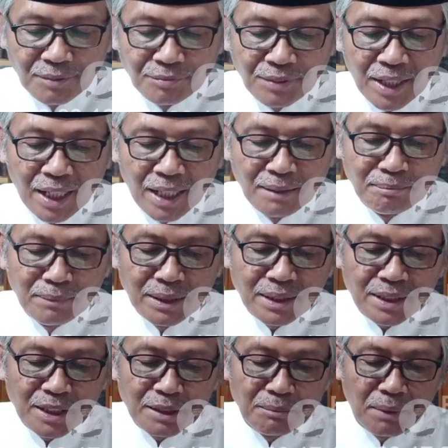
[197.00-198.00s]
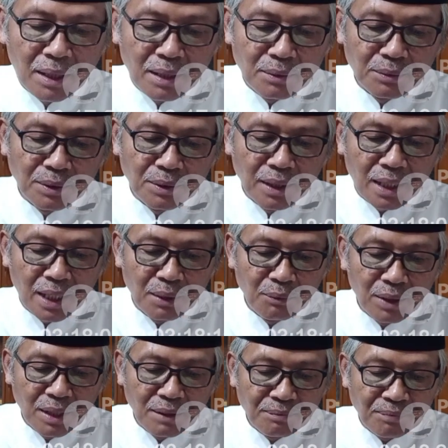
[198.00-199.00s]
Fa ammat tiba'ul
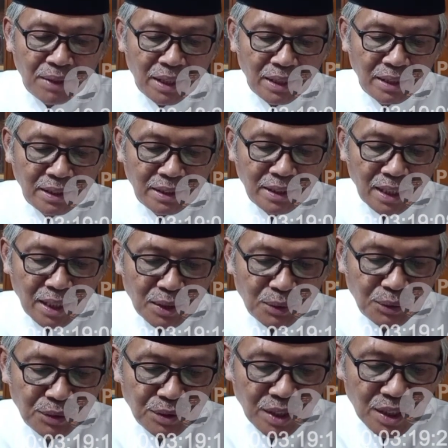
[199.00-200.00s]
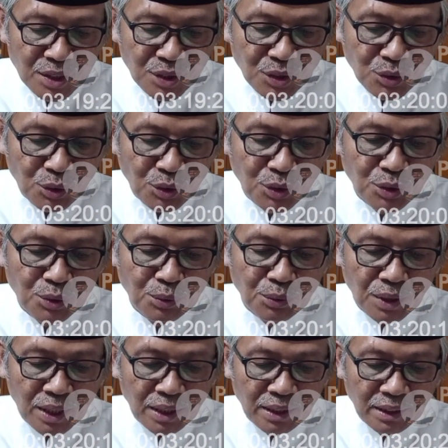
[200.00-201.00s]
hawa fa innahu
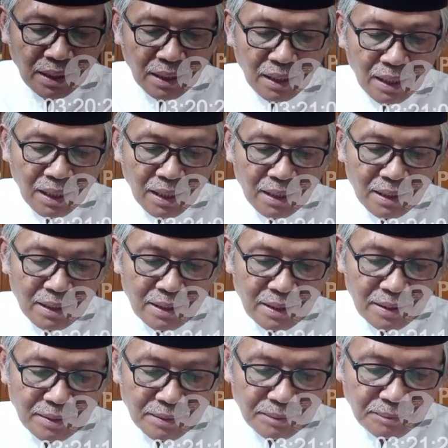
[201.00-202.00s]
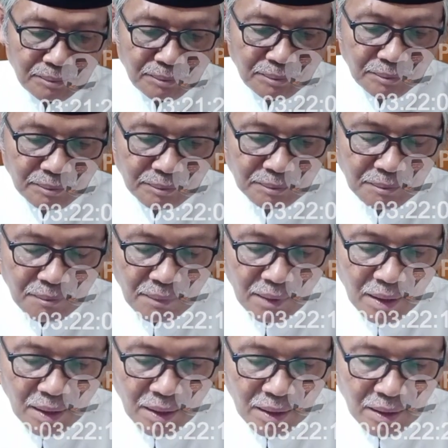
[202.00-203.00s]
yasuddu 'anil haqqi.
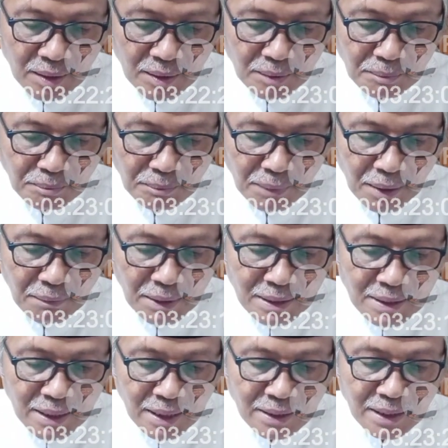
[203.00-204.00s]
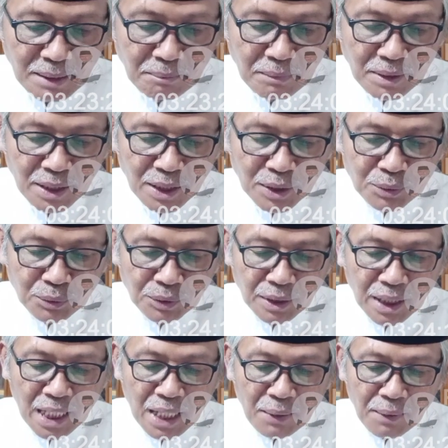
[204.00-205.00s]
Bahwasanya
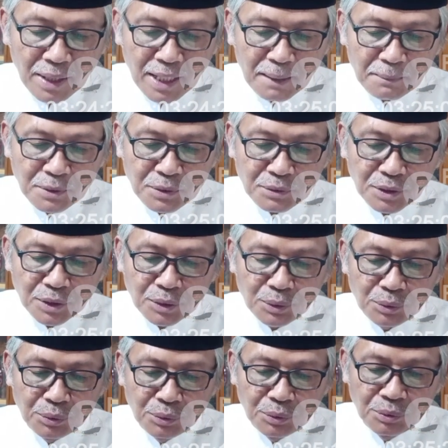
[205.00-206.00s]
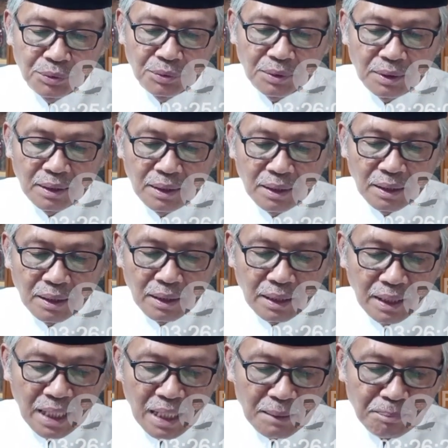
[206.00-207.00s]
mengikuti hawa nafsu itu
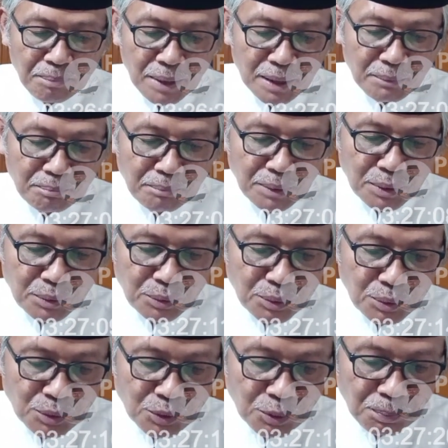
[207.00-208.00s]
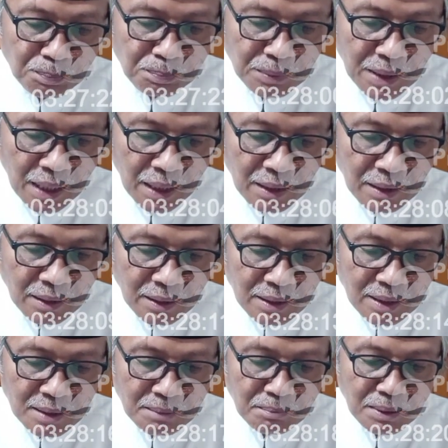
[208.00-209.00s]
dapat menutup
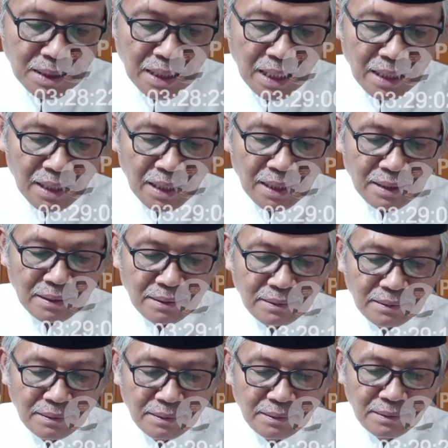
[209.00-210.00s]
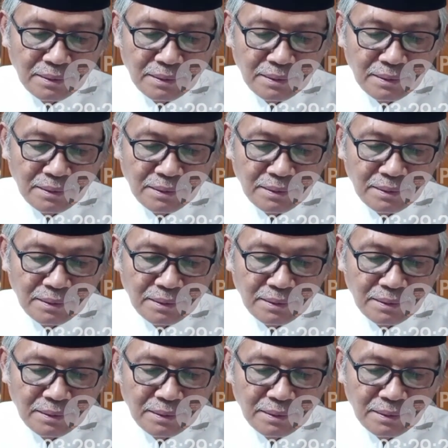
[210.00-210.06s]
dari kebenaran.